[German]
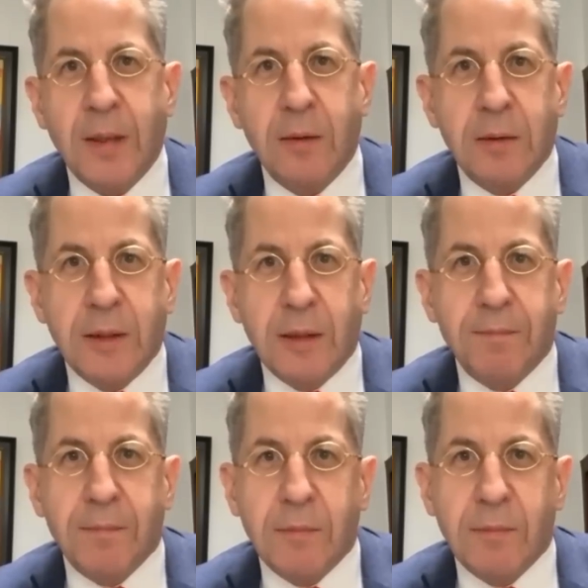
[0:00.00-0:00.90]
ja,
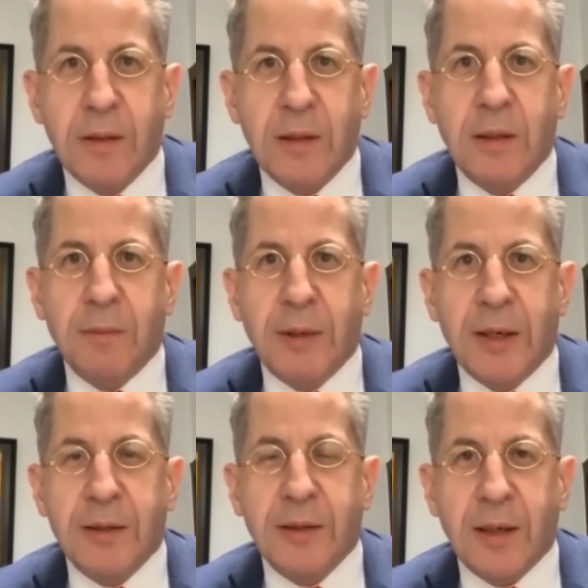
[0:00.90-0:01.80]
man
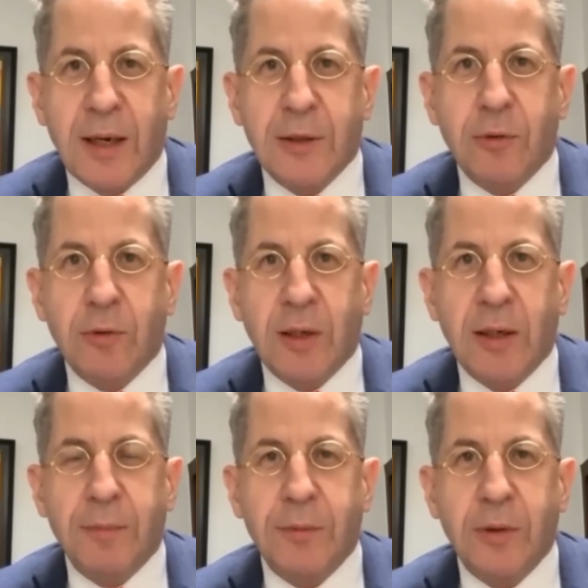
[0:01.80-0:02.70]
hatte Radio
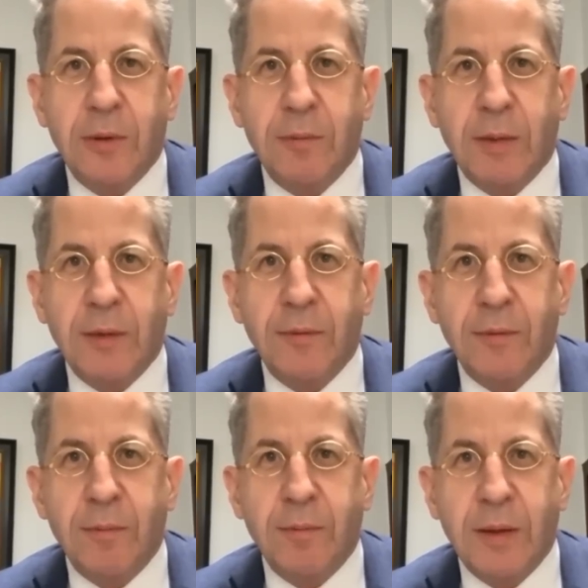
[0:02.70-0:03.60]
gehabt,
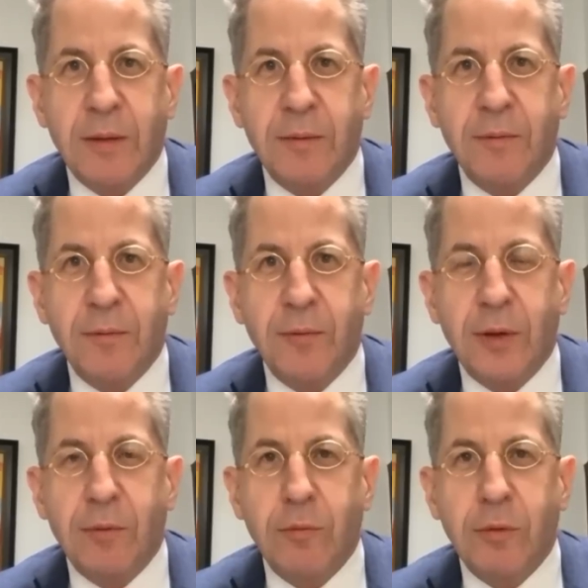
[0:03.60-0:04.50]
man, man
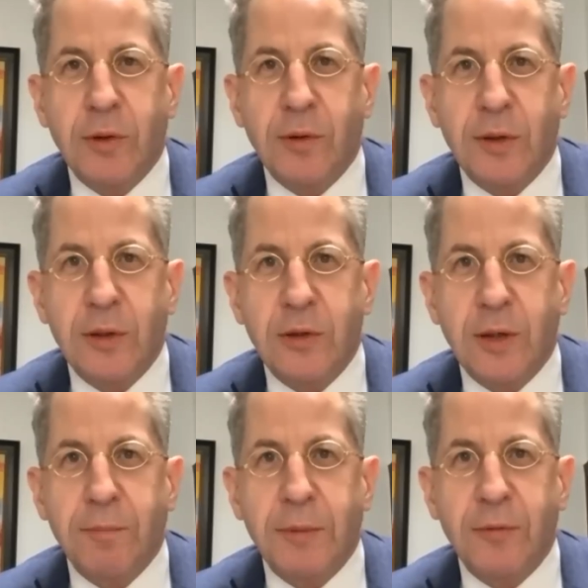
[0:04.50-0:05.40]
versuchte sich dann mit
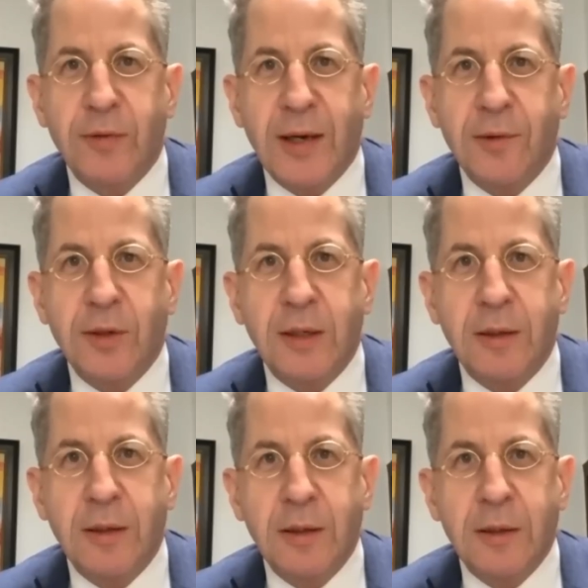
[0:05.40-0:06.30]
Fernsehen,
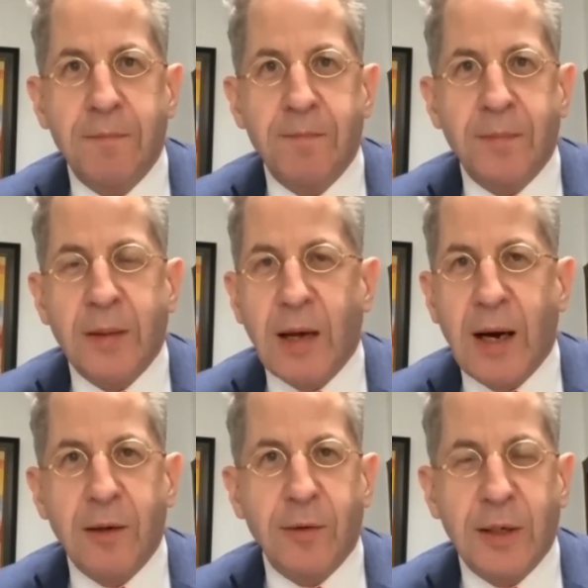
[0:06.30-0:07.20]
alles sehr
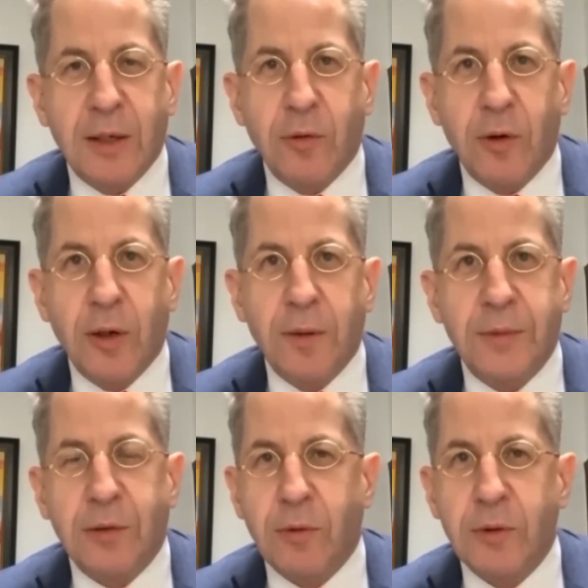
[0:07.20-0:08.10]
teuer, das
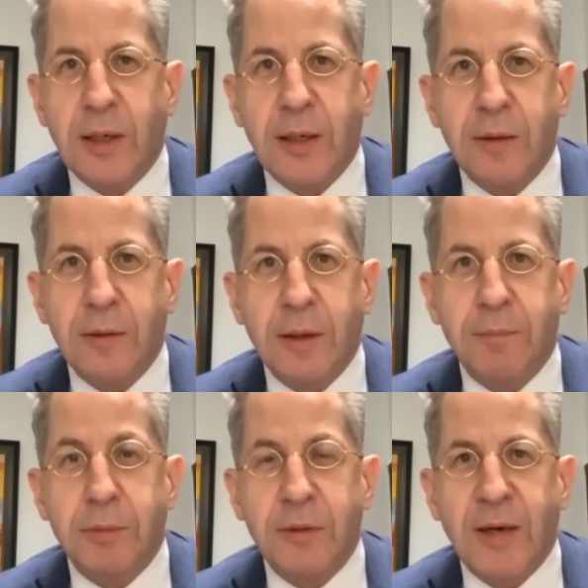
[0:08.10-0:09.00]
konnte ein, ein
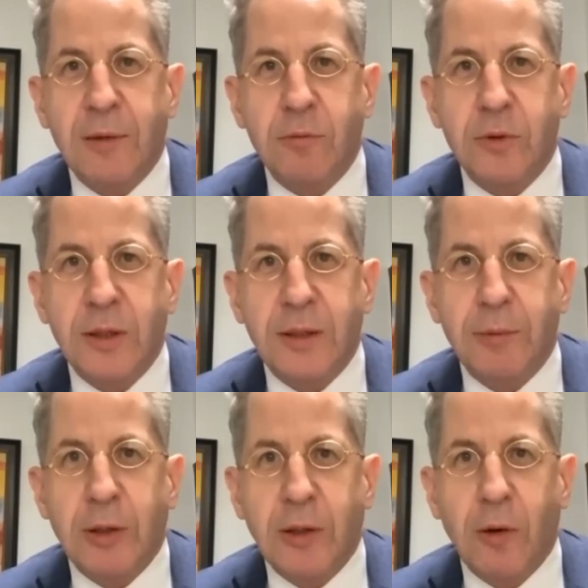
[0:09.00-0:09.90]

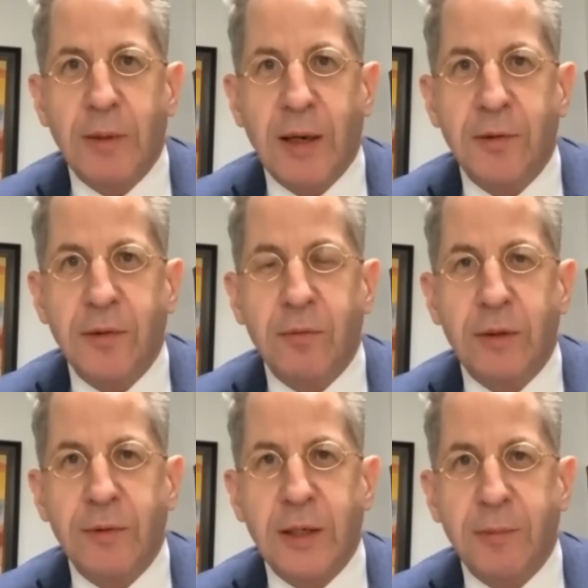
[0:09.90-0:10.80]
Privatunternehmer kaum leisten,
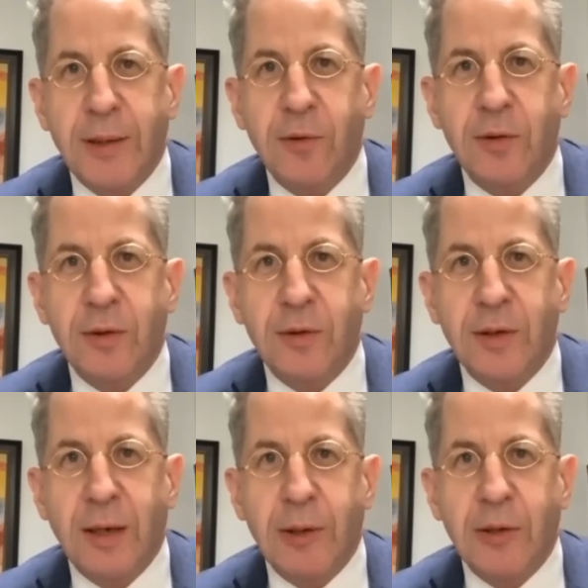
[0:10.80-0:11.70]
die Frequenzen, die es
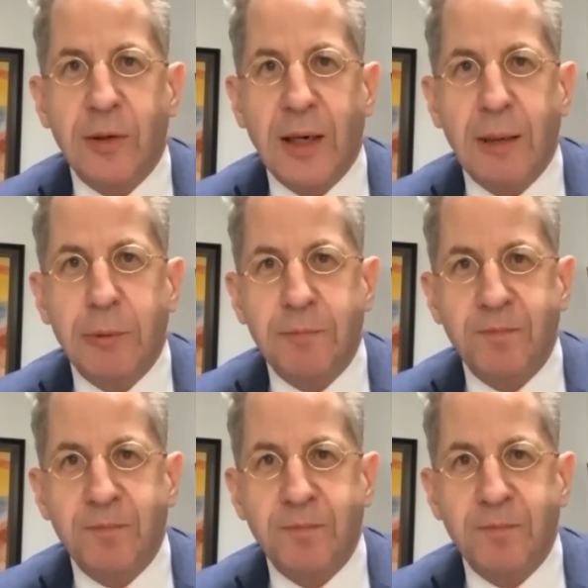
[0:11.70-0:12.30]
damals gab